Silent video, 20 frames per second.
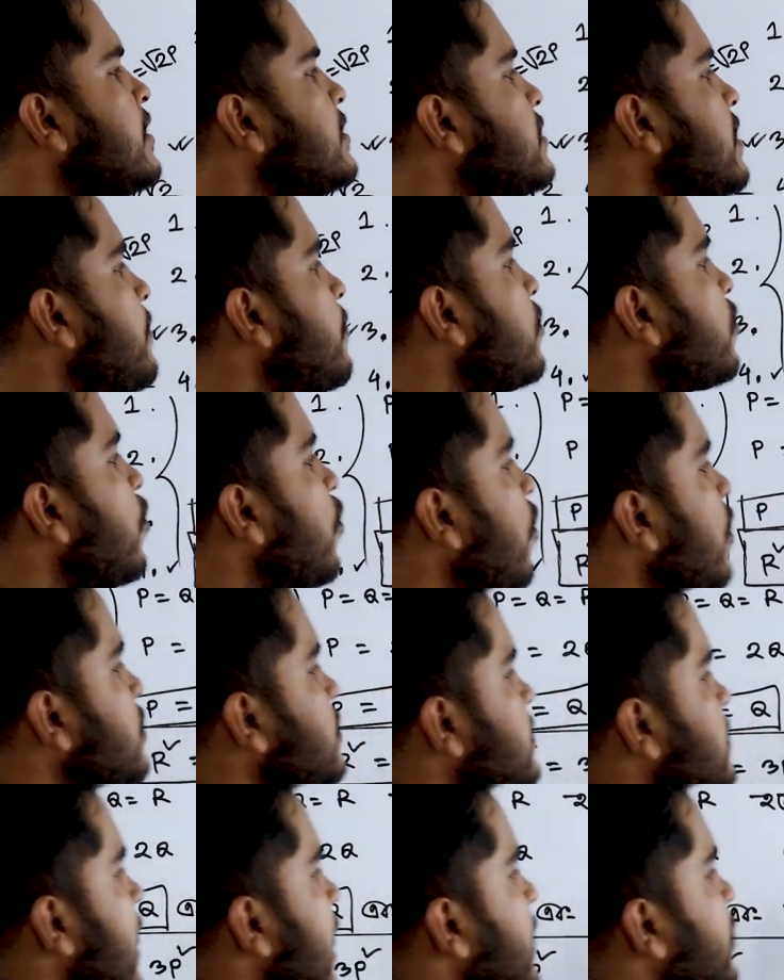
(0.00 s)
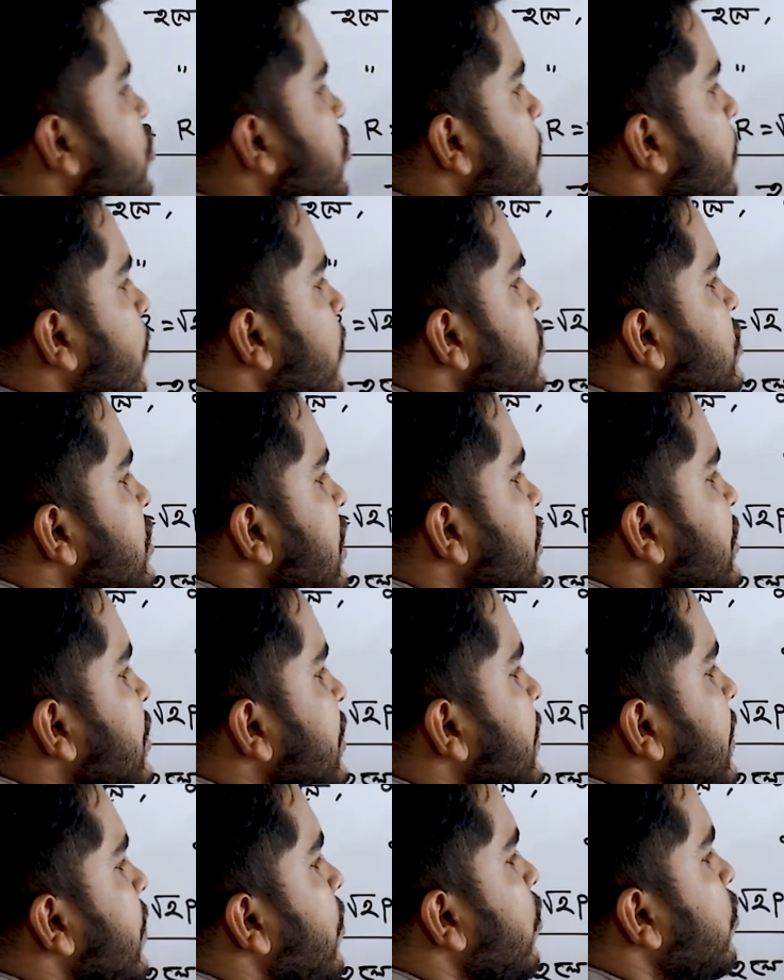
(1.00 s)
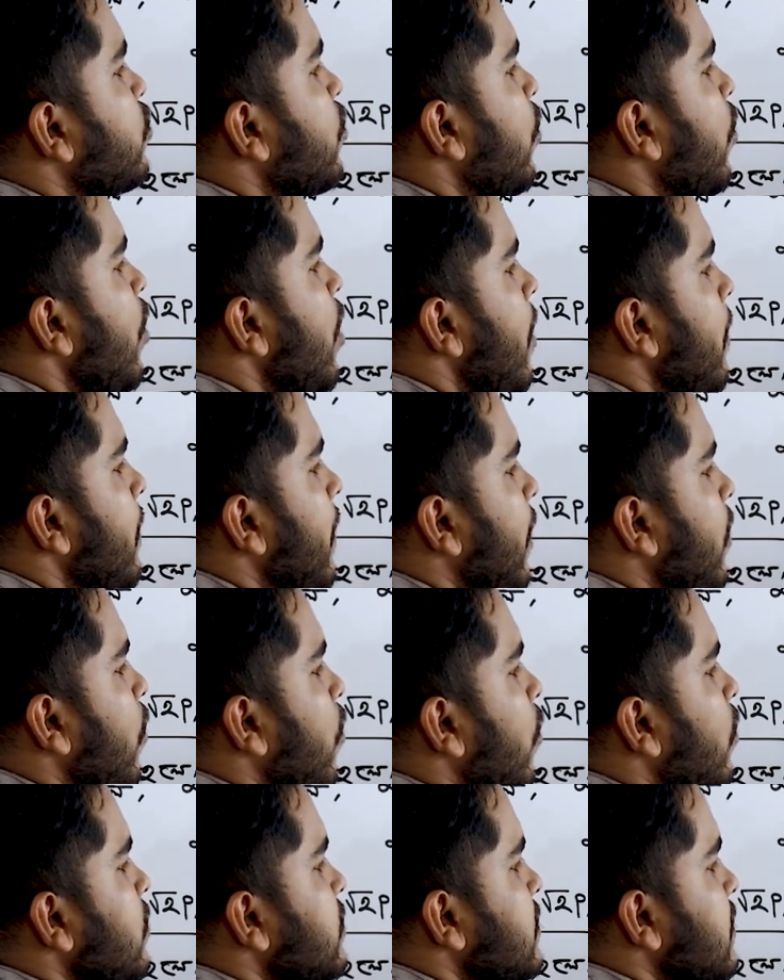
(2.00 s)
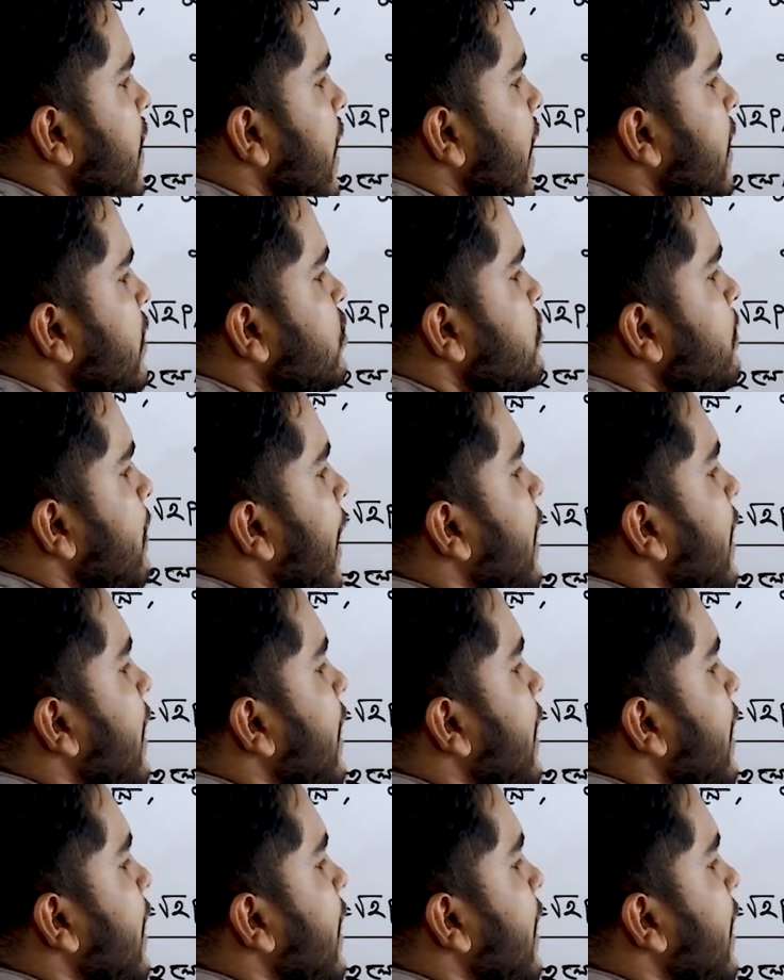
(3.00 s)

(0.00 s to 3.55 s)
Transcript: যেমন কস একশো পঞ্চাশ ডিগ্রি কত বা কস একশো